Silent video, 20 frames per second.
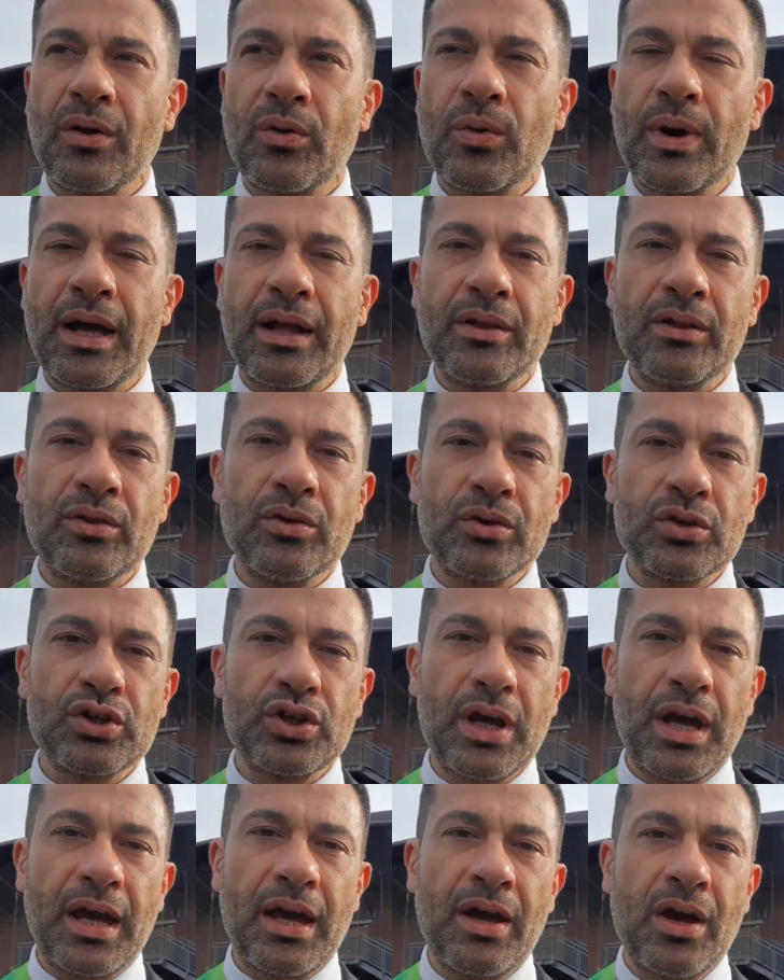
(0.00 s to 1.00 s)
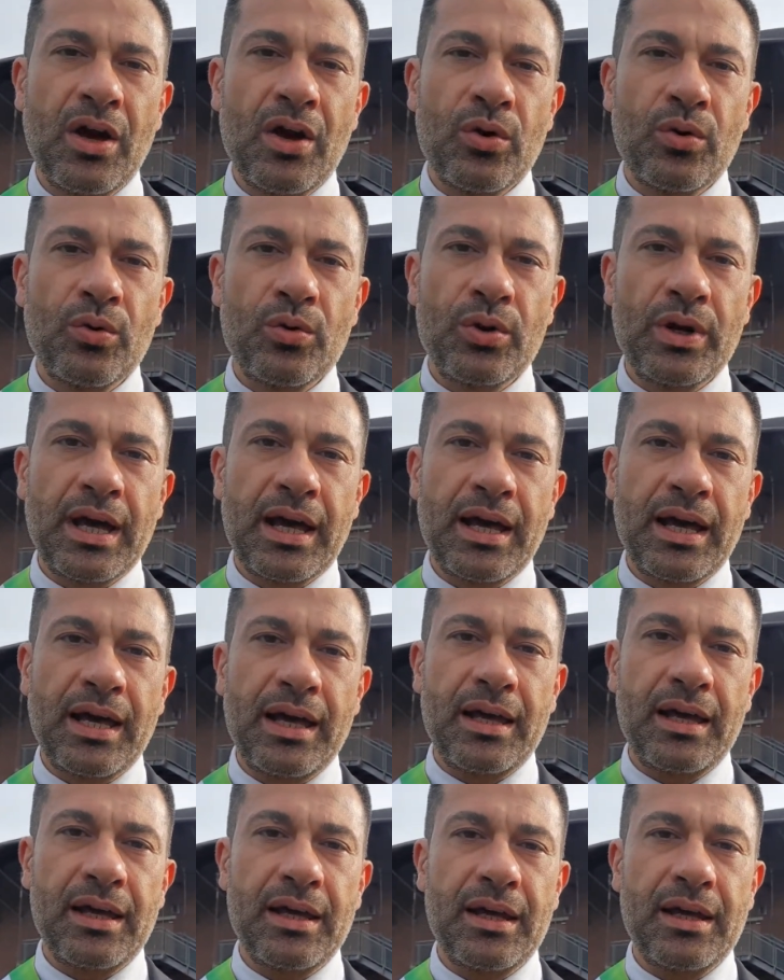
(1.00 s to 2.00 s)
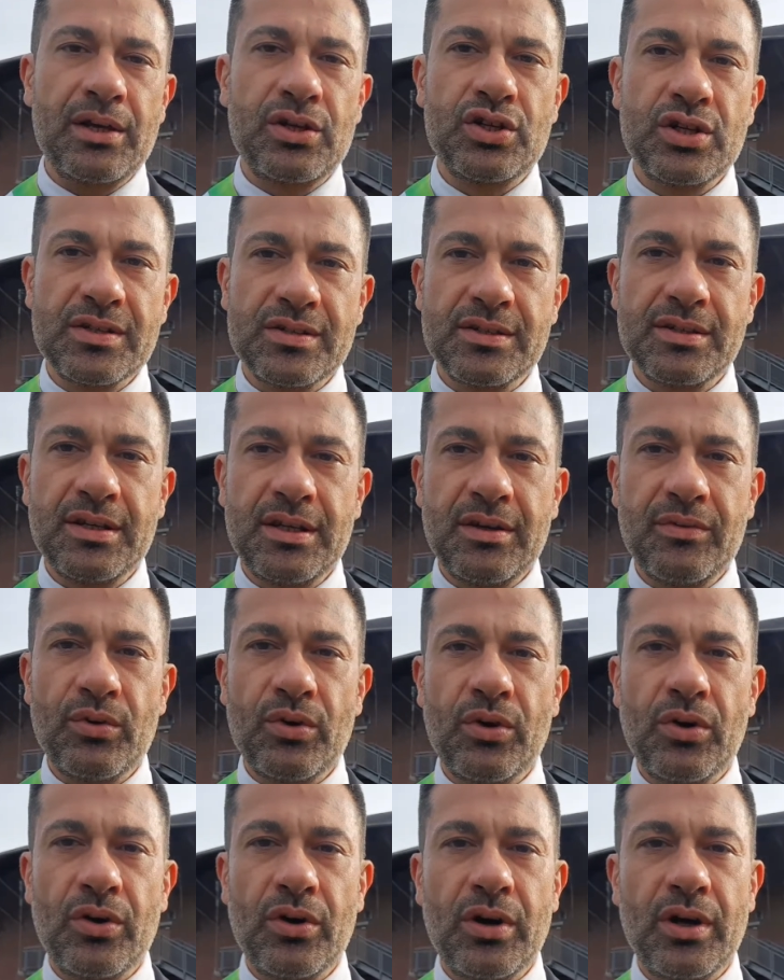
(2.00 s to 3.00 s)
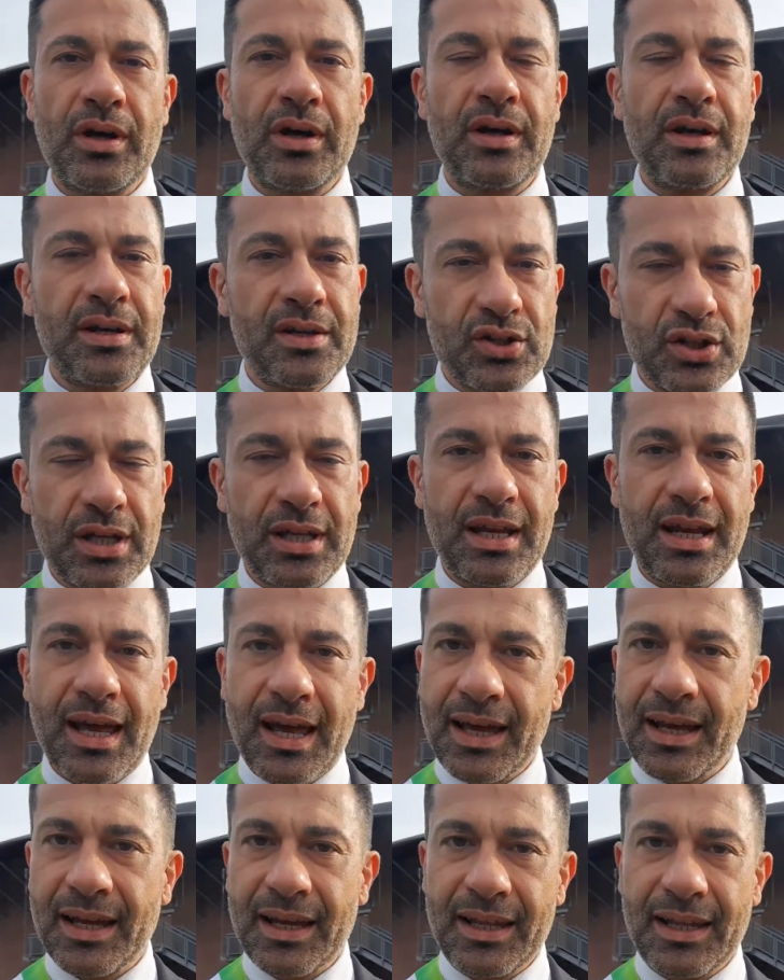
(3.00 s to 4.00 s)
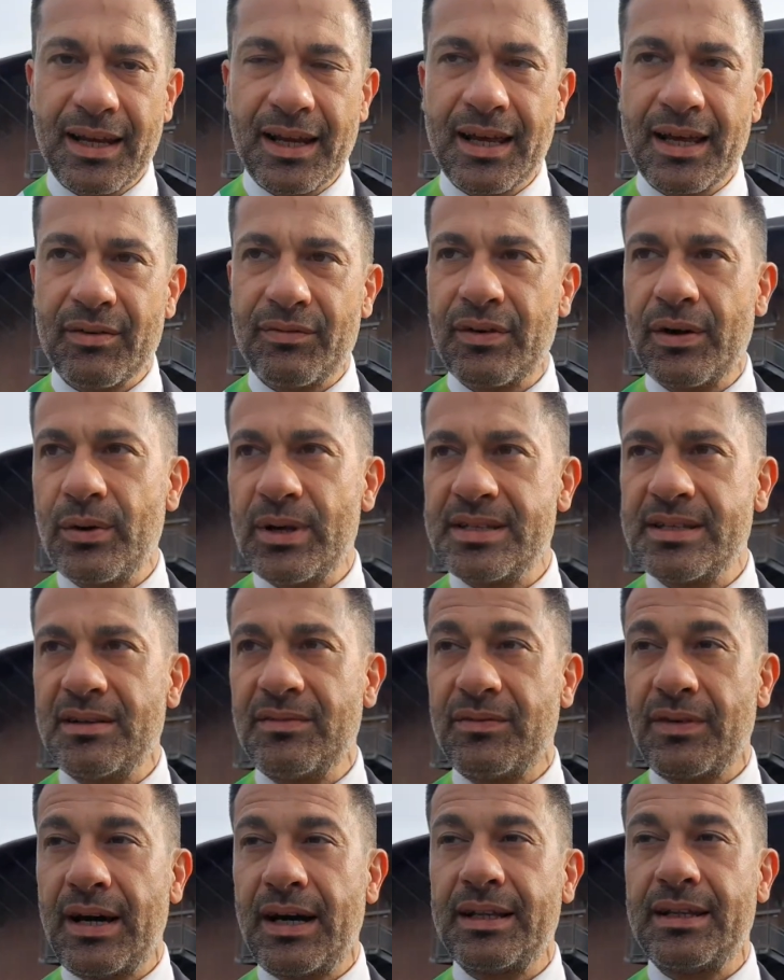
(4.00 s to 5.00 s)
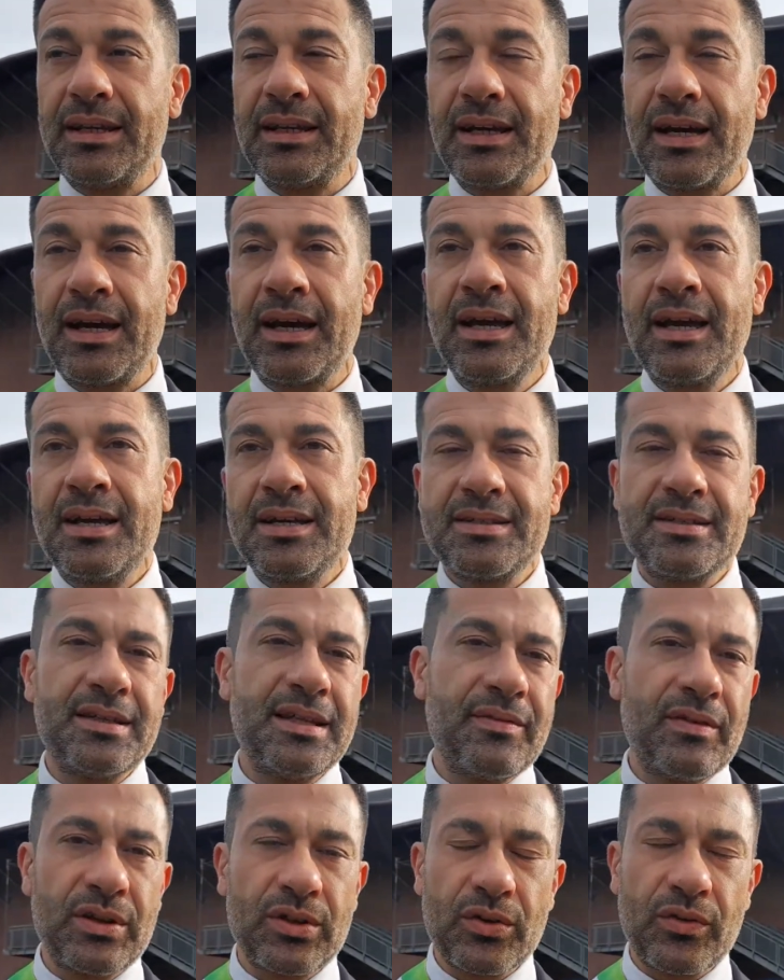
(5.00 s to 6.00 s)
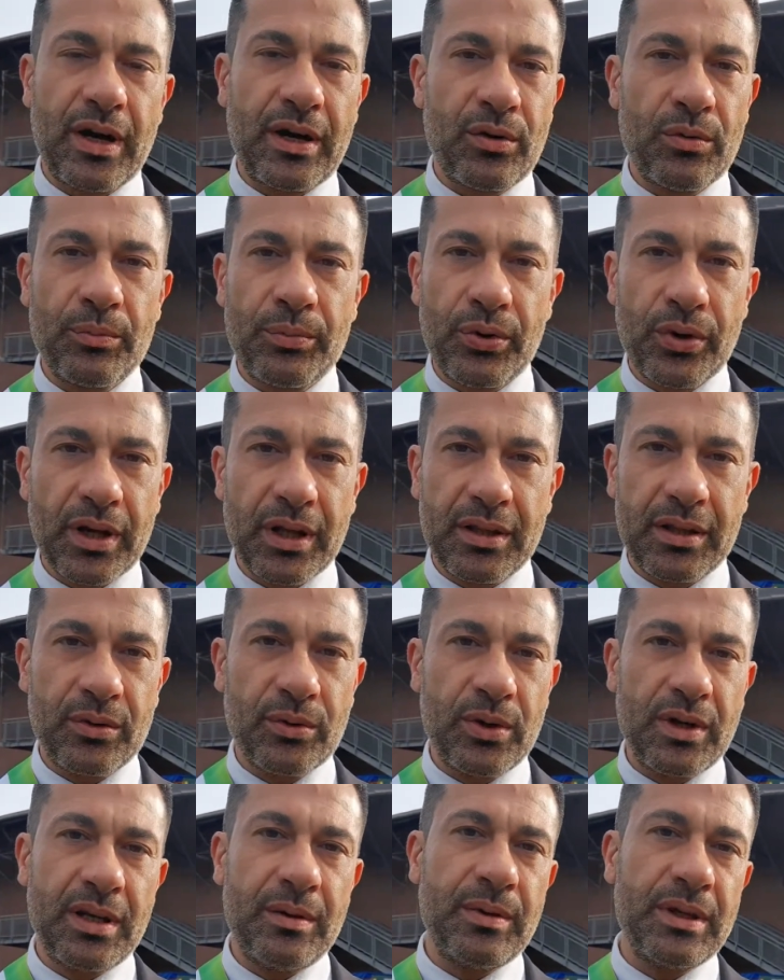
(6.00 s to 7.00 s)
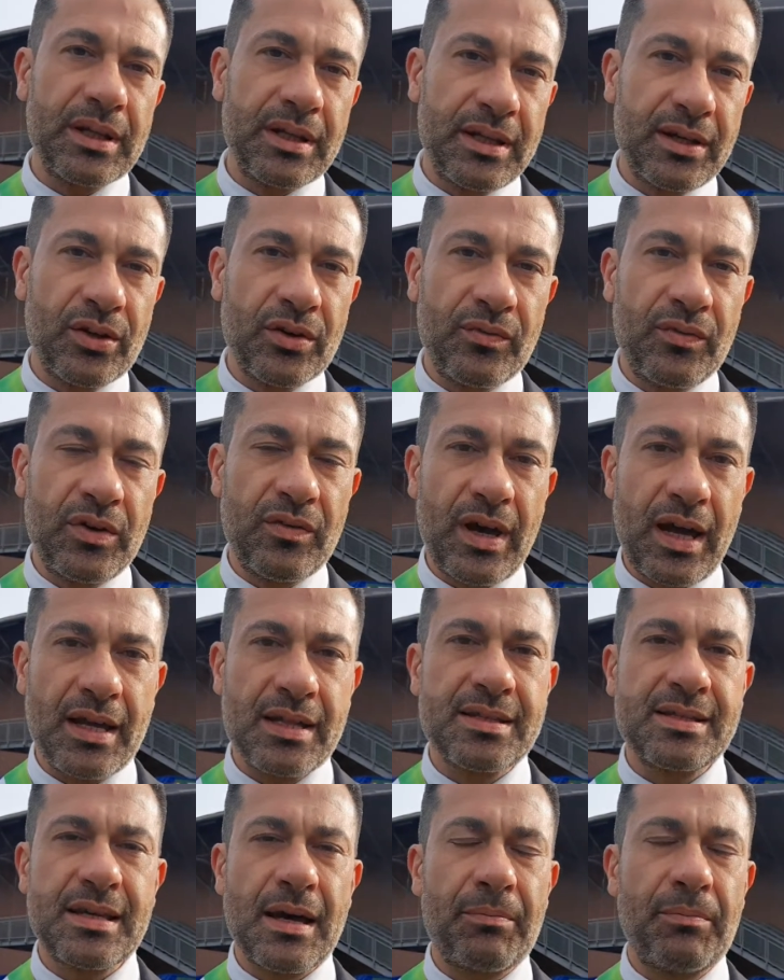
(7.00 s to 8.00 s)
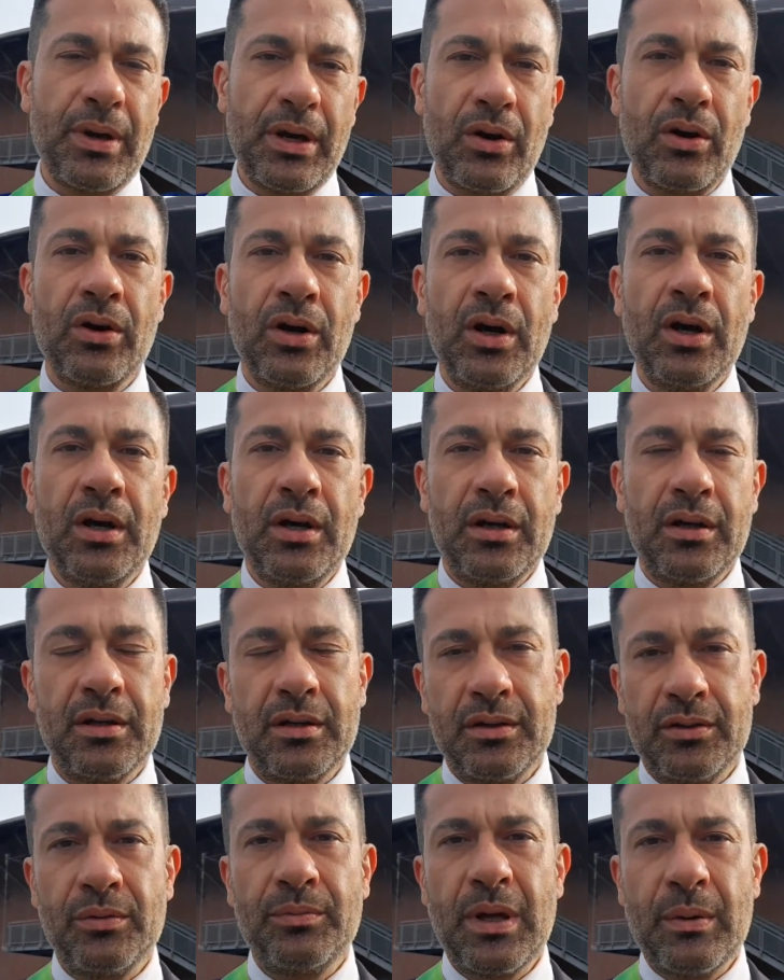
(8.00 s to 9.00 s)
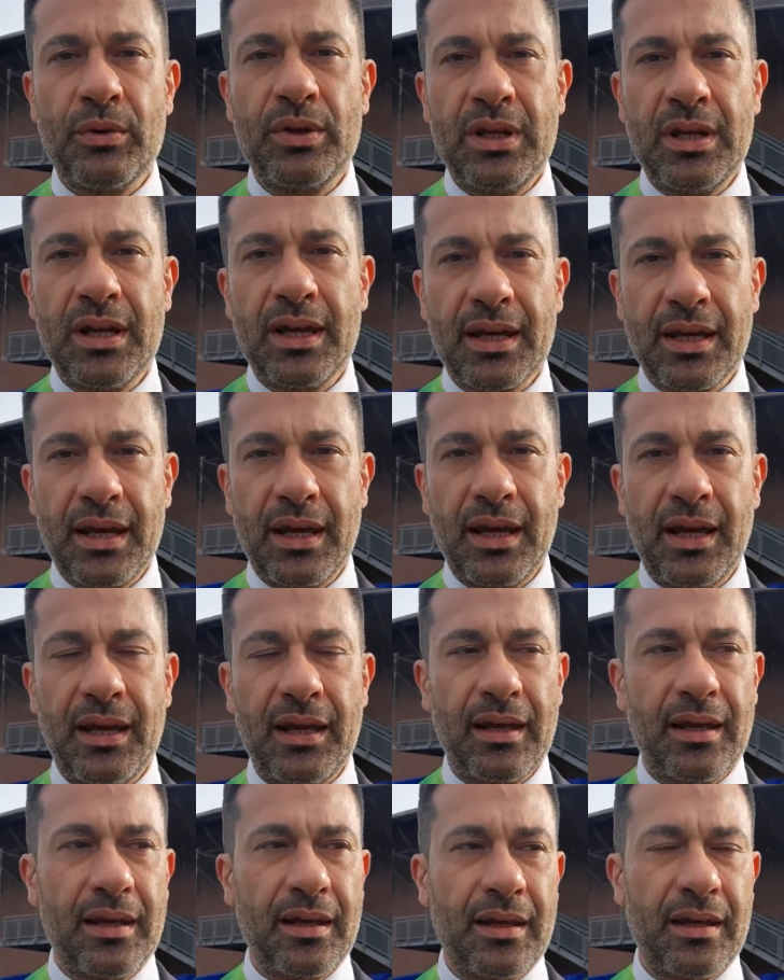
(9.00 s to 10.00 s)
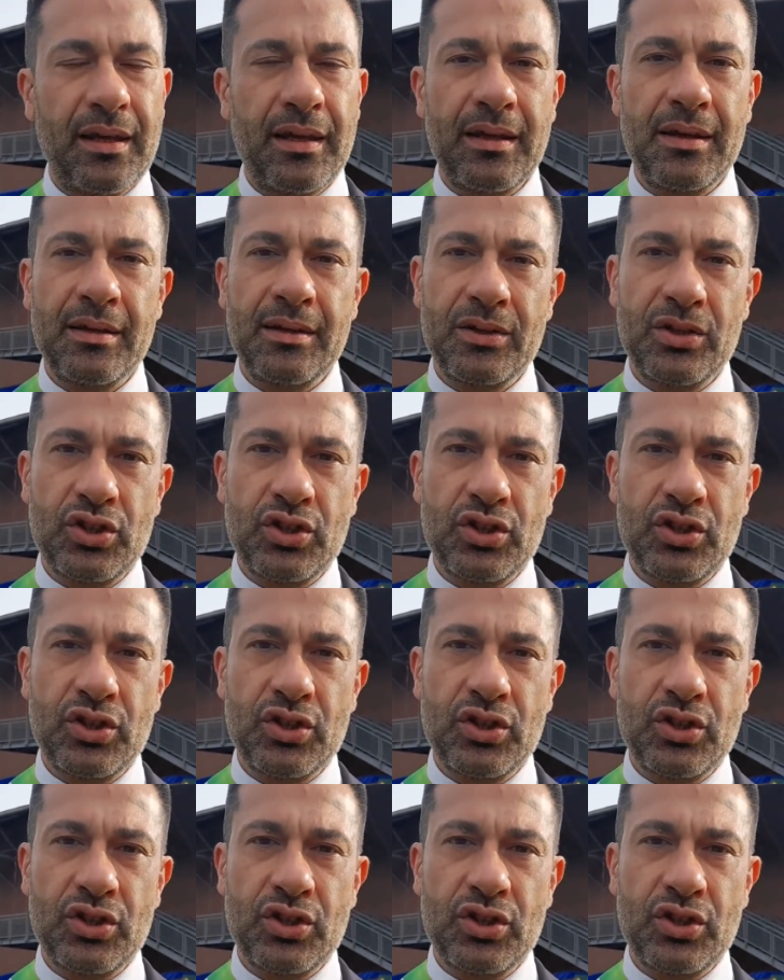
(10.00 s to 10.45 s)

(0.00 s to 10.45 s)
quando c'è un eh, eccessivo eh, incedere anche della fauna selvatica si deve trovare un pochettino un limite di convivenza, però eh, dobbiamo dire che eh,